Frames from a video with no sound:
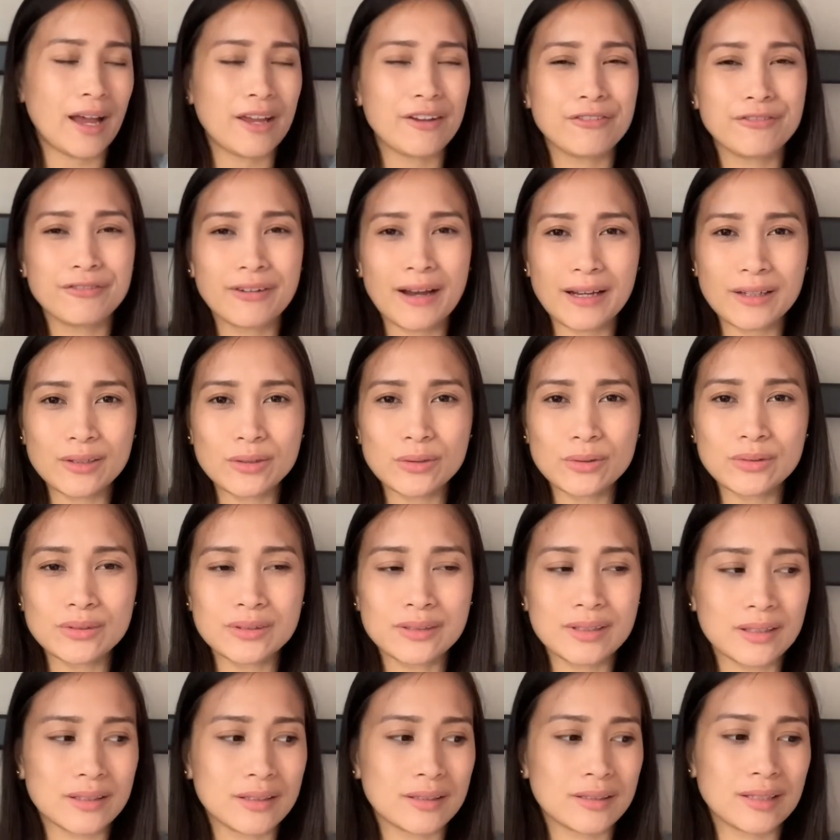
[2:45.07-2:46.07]
I
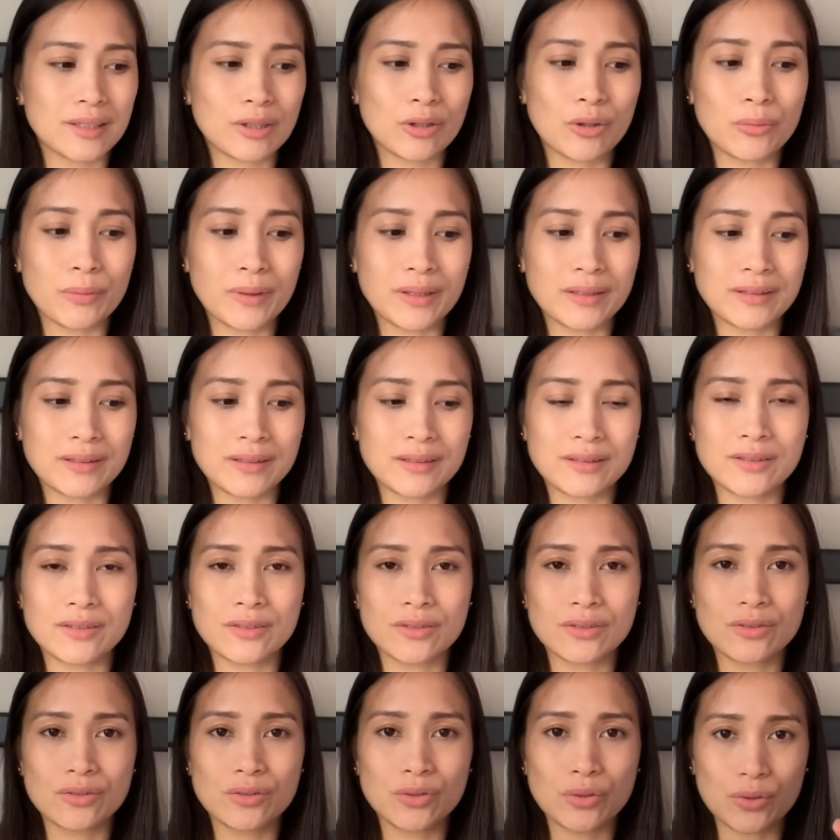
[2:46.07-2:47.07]
followed the recommended
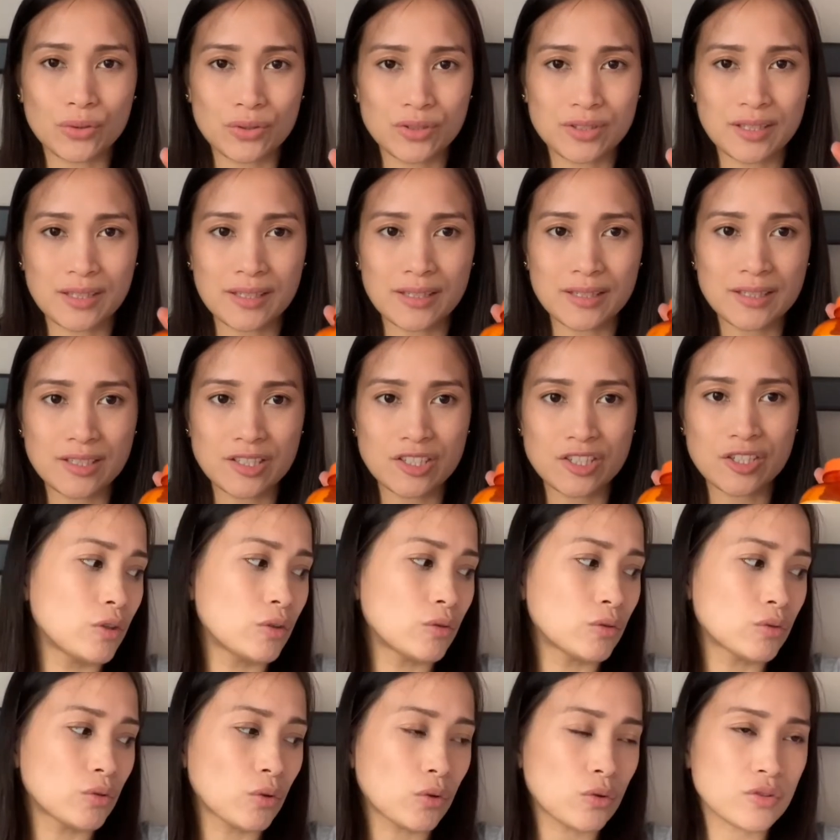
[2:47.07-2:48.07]
dosage.
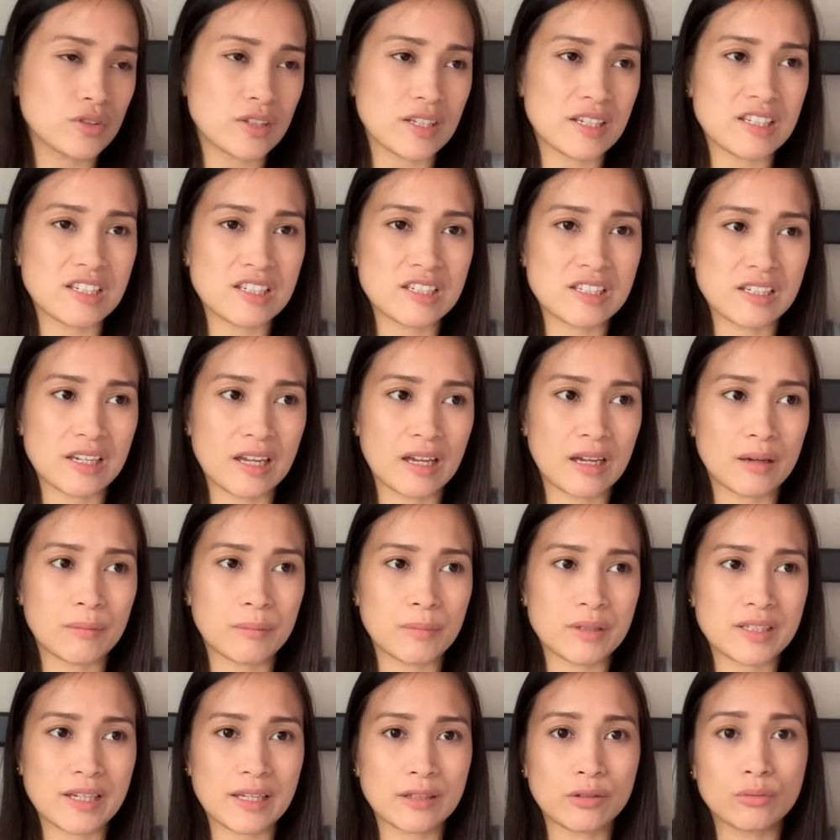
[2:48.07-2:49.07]
Yung dosage niya
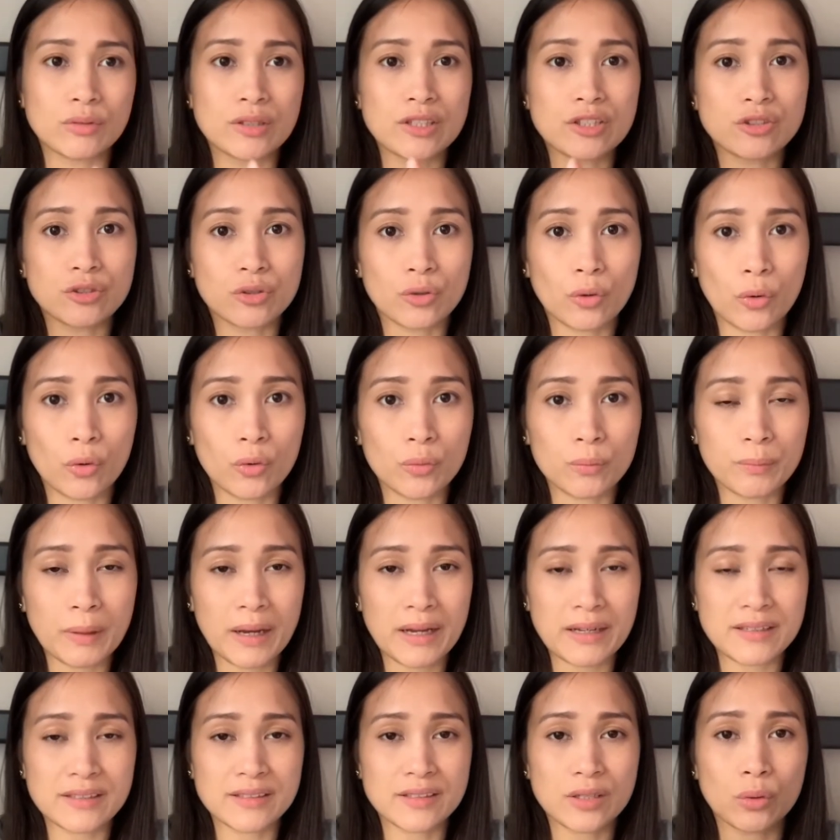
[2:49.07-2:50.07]
masyadong strong
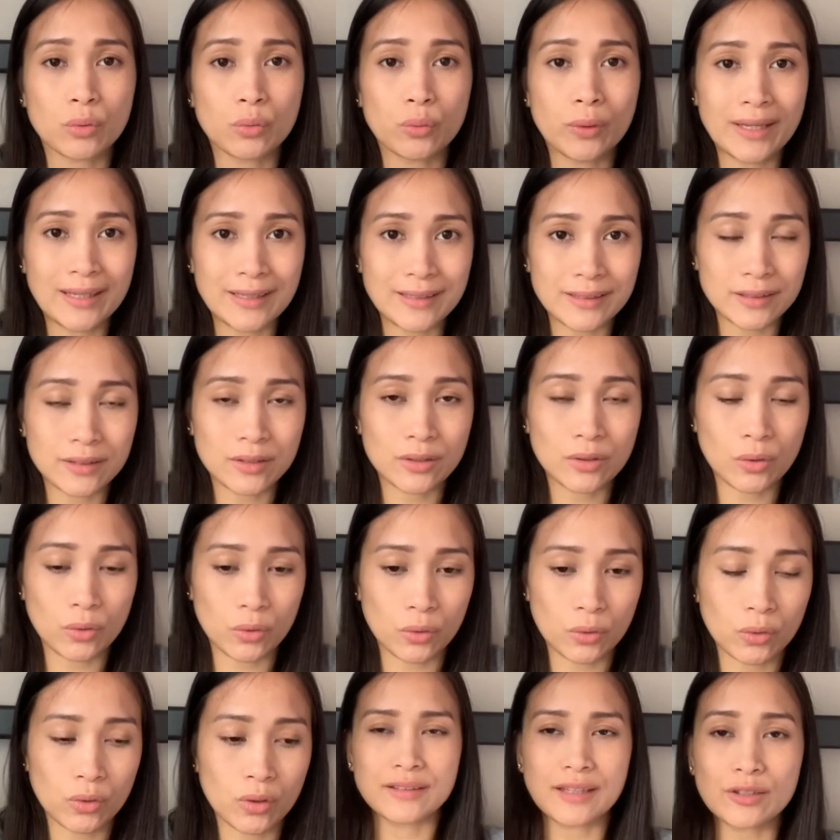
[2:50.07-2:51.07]
para sa weight ko.